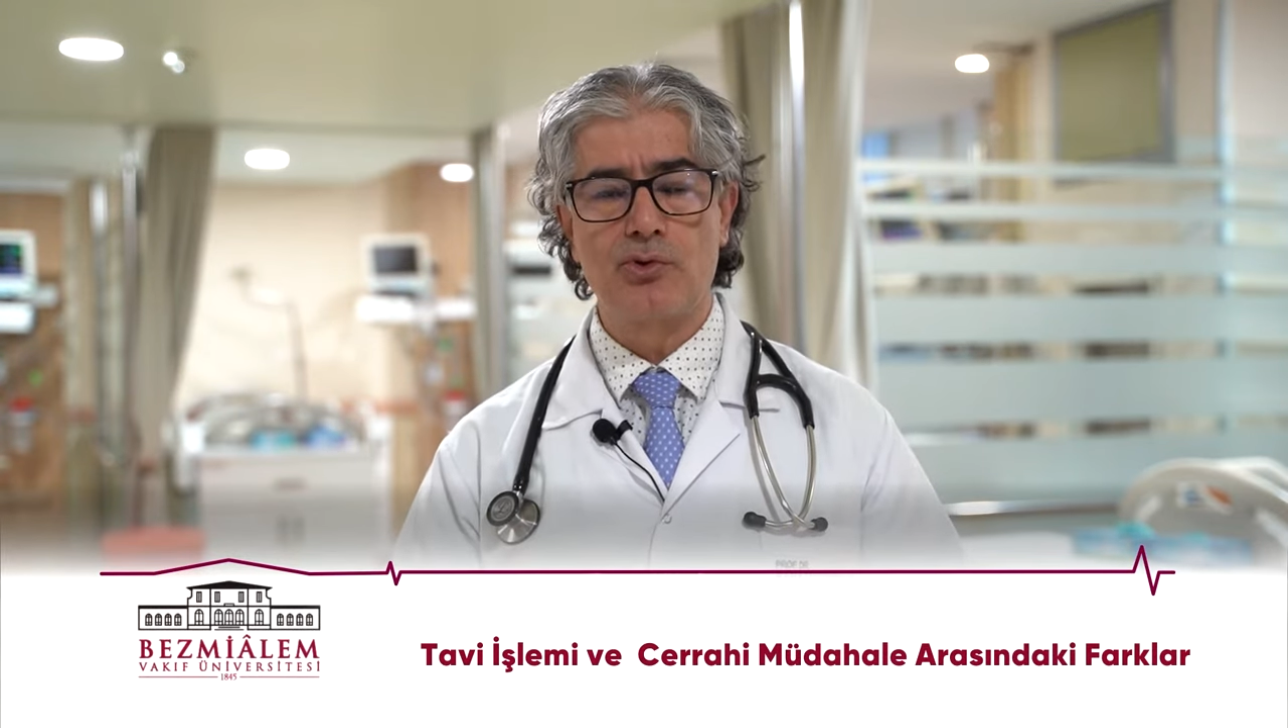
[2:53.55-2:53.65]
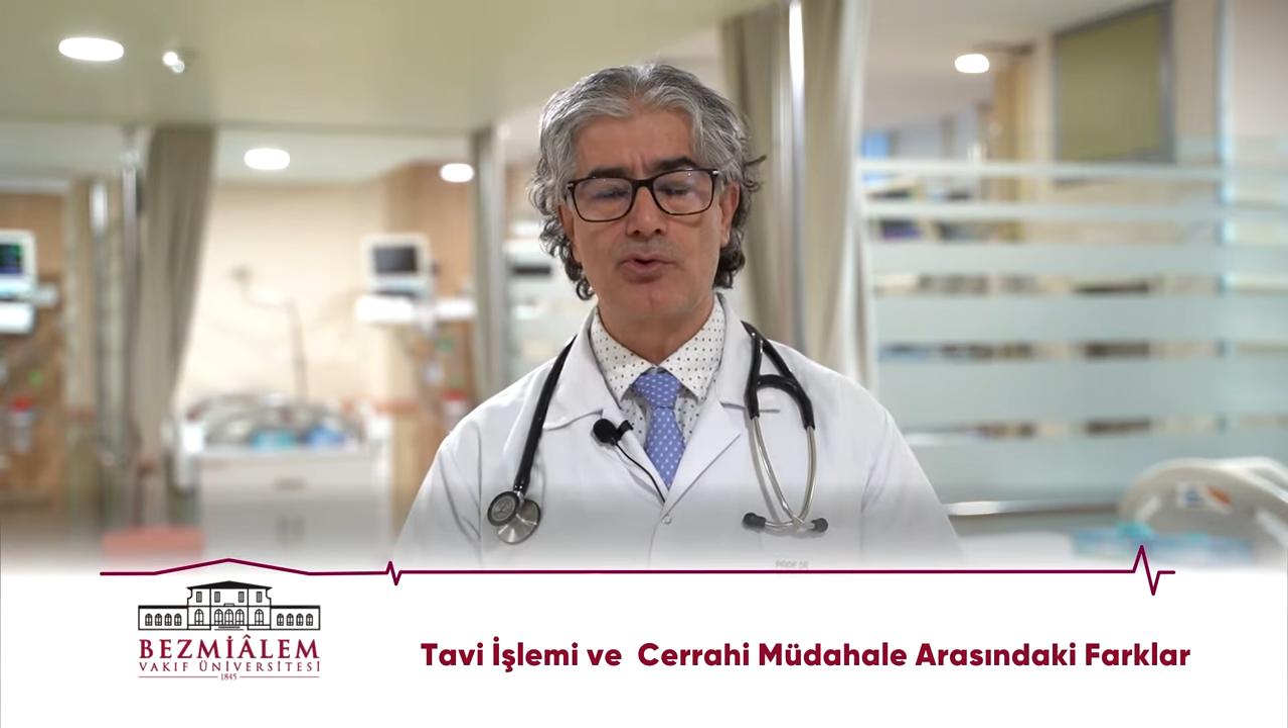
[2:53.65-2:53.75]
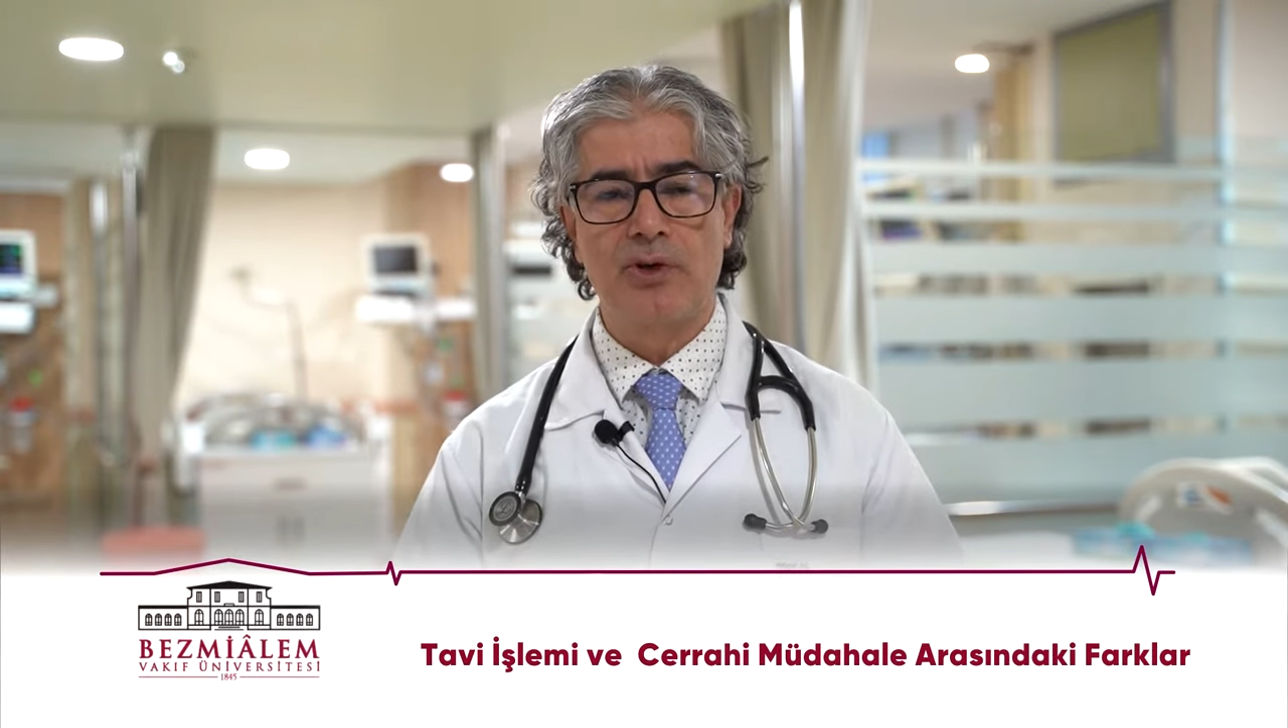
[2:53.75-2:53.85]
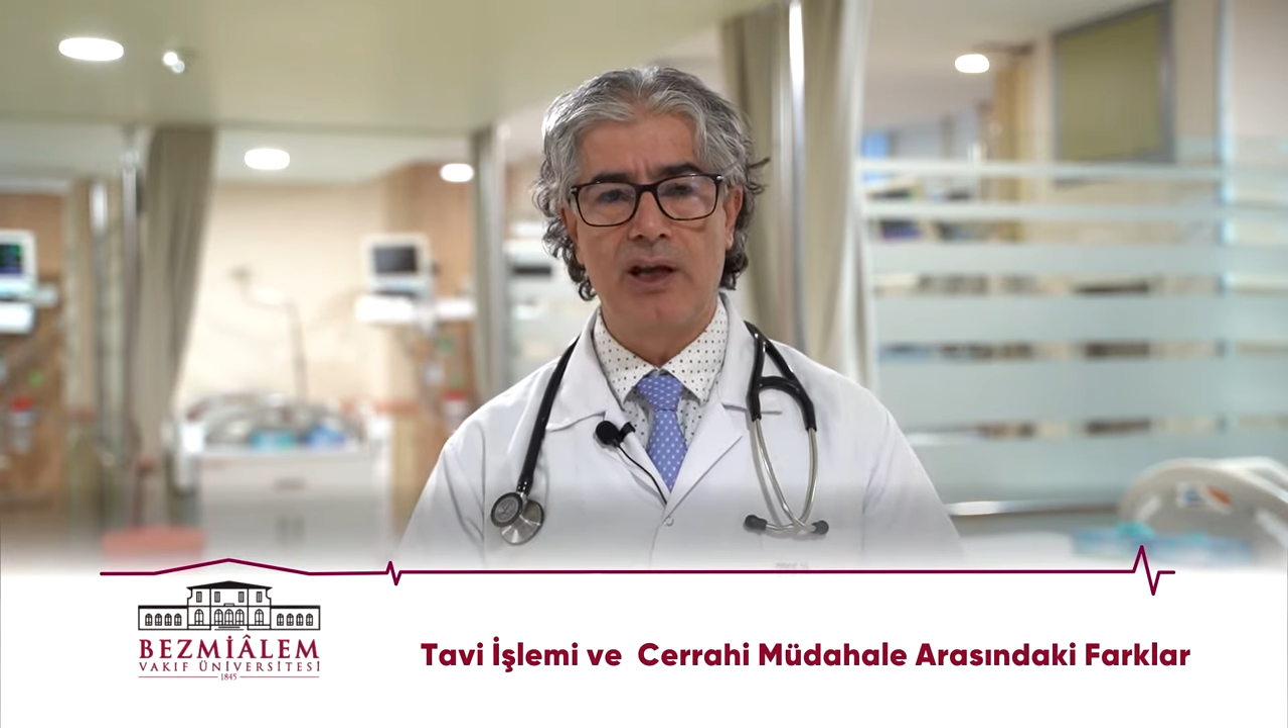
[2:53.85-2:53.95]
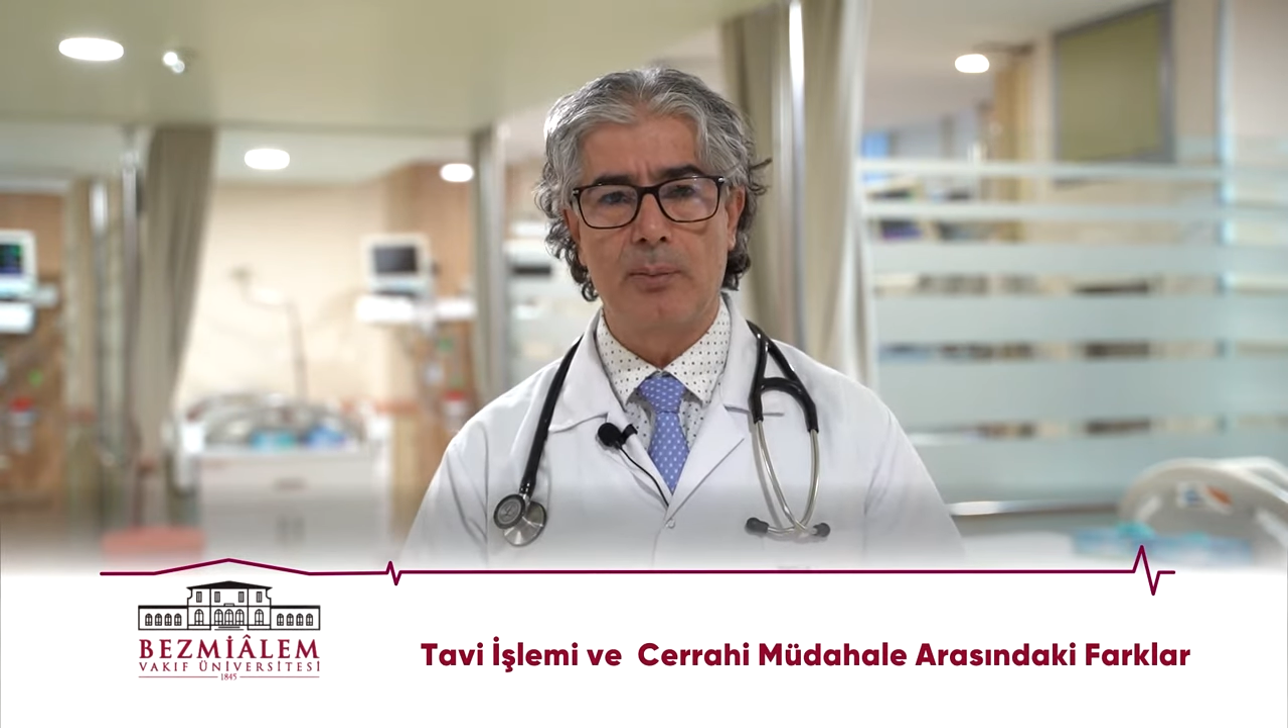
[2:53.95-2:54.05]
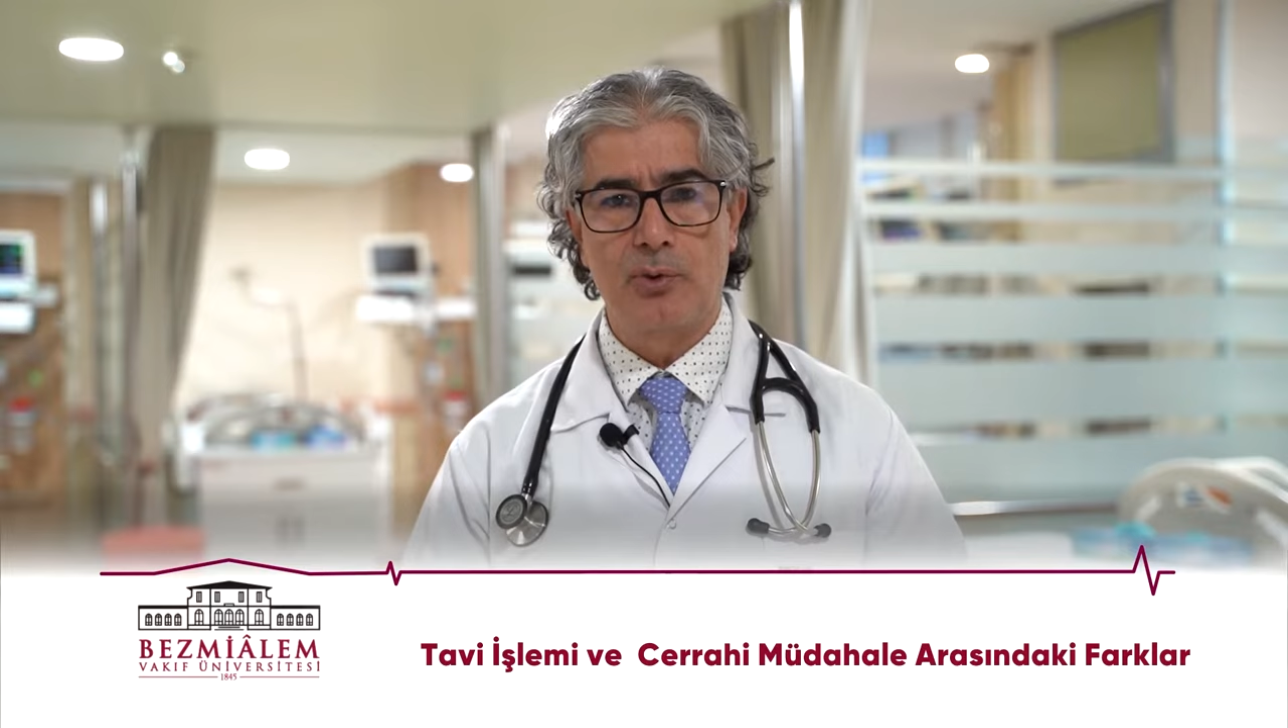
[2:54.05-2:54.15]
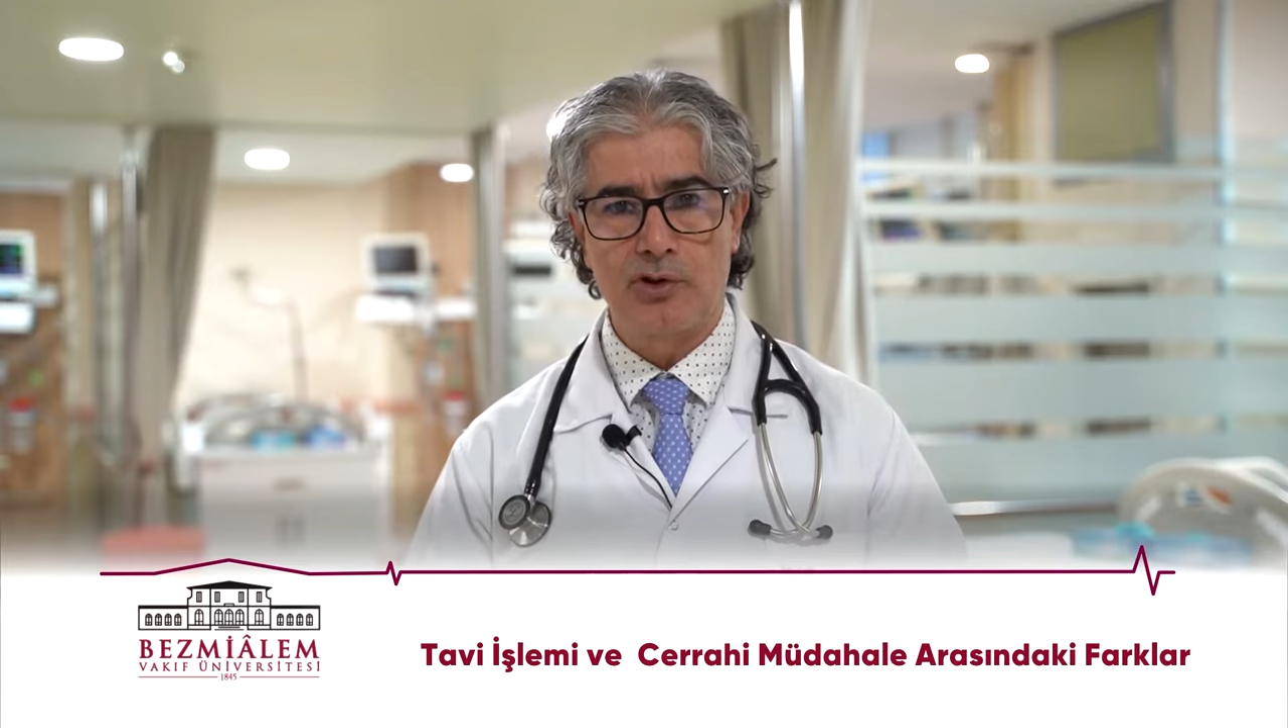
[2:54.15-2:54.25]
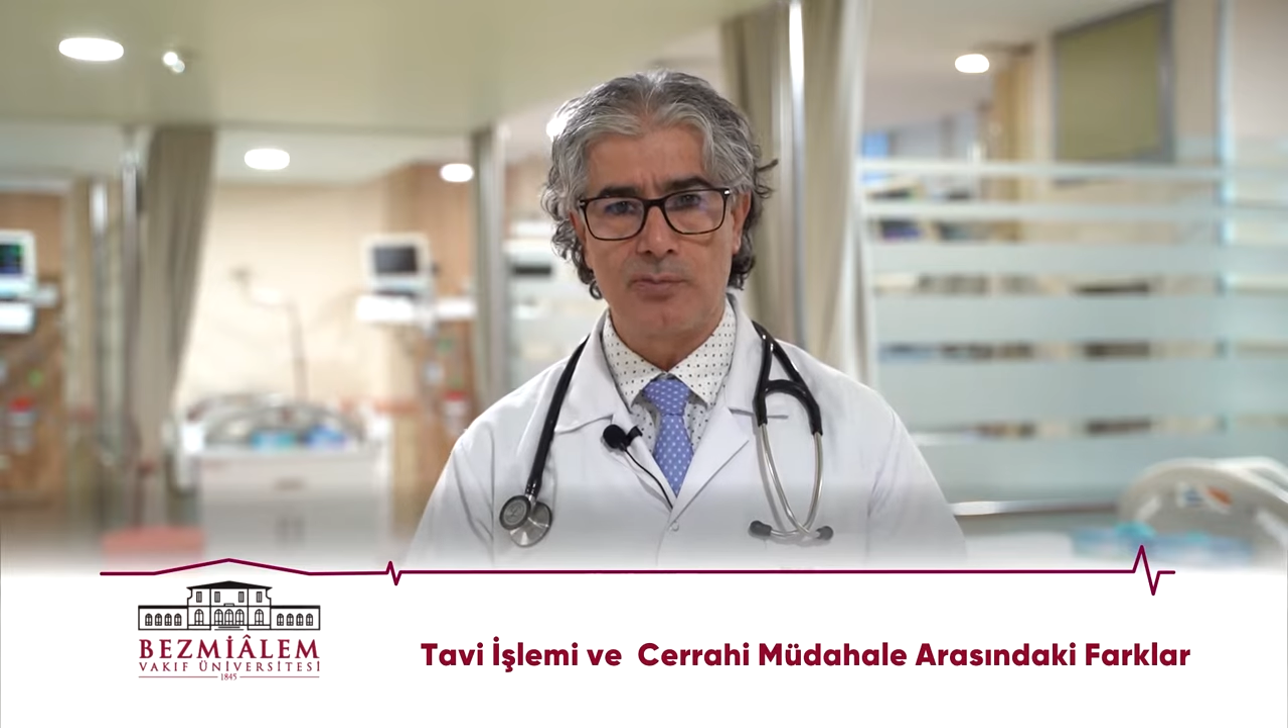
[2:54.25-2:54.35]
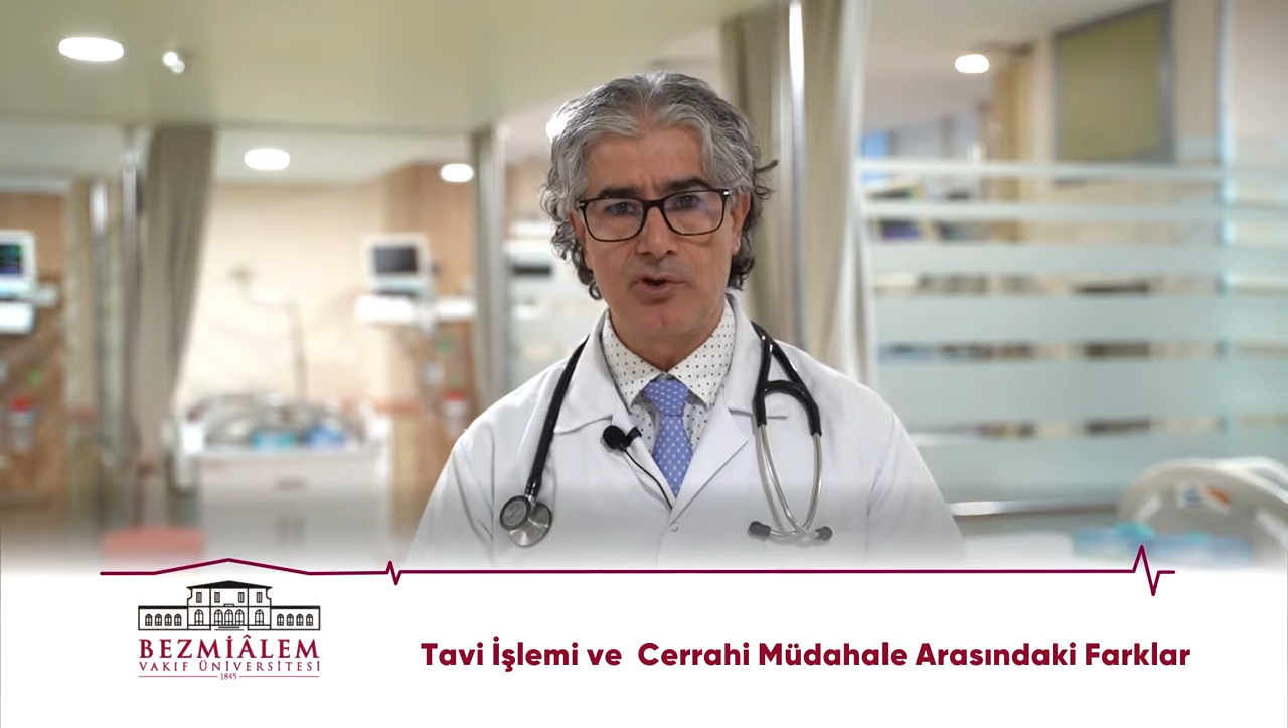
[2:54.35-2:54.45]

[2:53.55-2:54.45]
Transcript: üstüne yapıyoruz